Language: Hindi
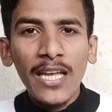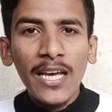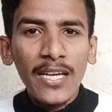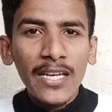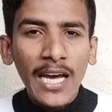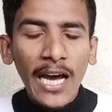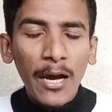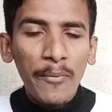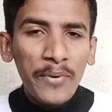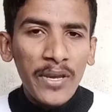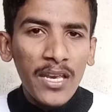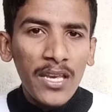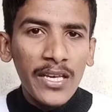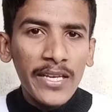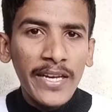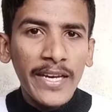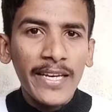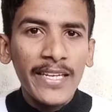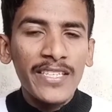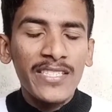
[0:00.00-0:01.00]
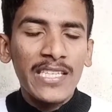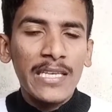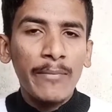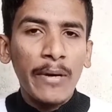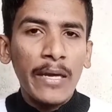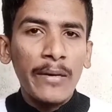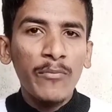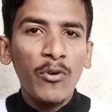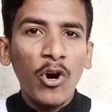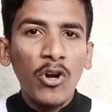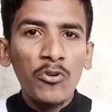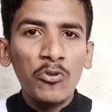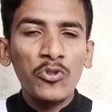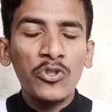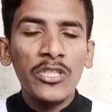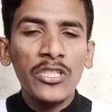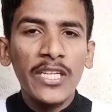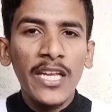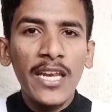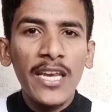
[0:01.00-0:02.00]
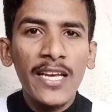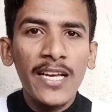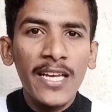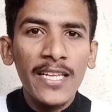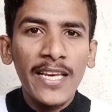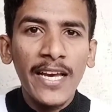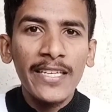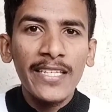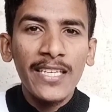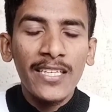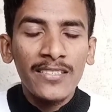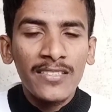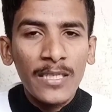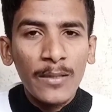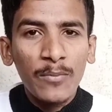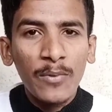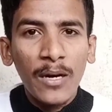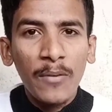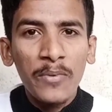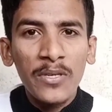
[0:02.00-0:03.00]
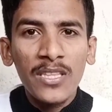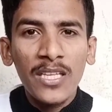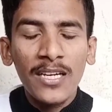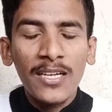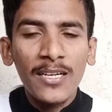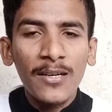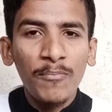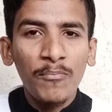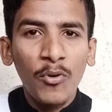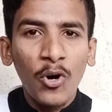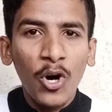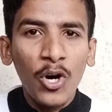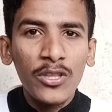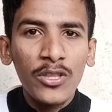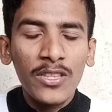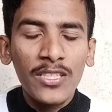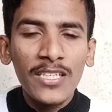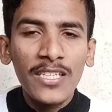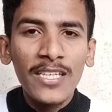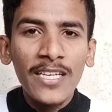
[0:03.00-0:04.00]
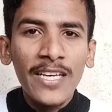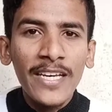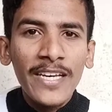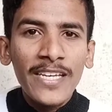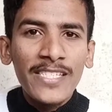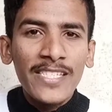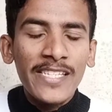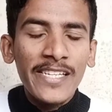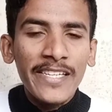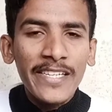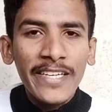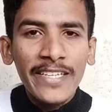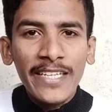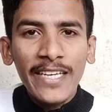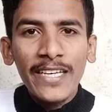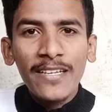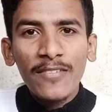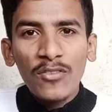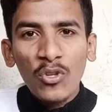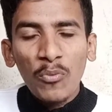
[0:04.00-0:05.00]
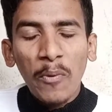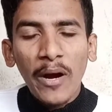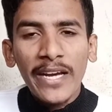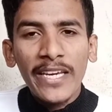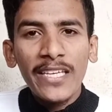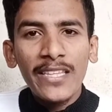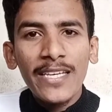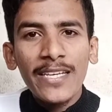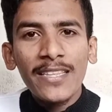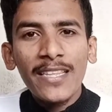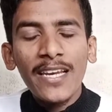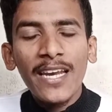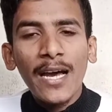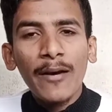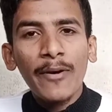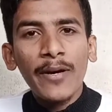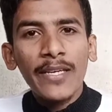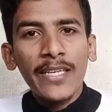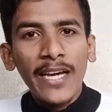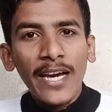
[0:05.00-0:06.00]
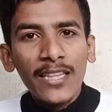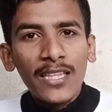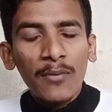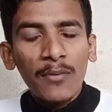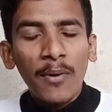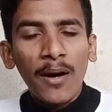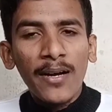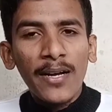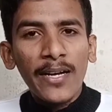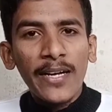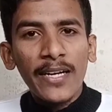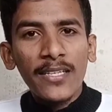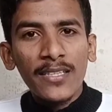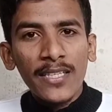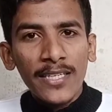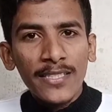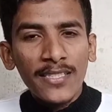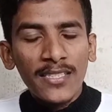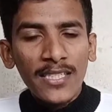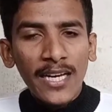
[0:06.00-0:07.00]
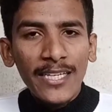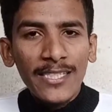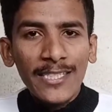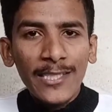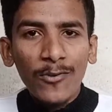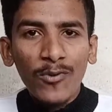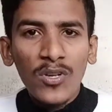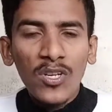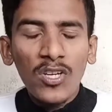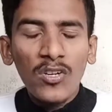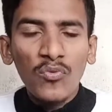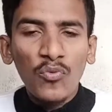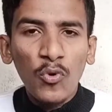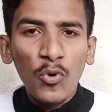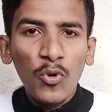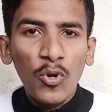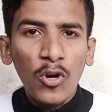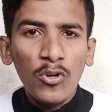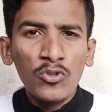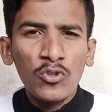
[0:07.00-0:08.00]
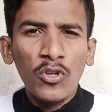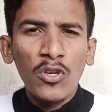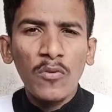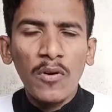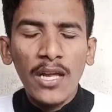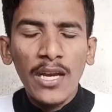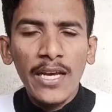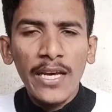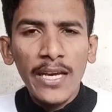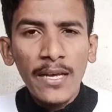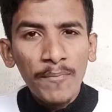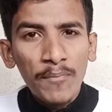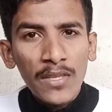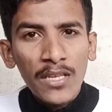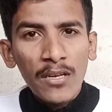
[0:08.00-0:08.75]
ना नाम क्लियर है ना इसके बारे में और कुछ डिटेल निकल के आई है सब अभी तक बहुत ही सीक्रेट है तो बाकी देखते हैं लाभा क्या धमाका करता है सात जनवरी को फ़ोन लॉन्च होने वाला है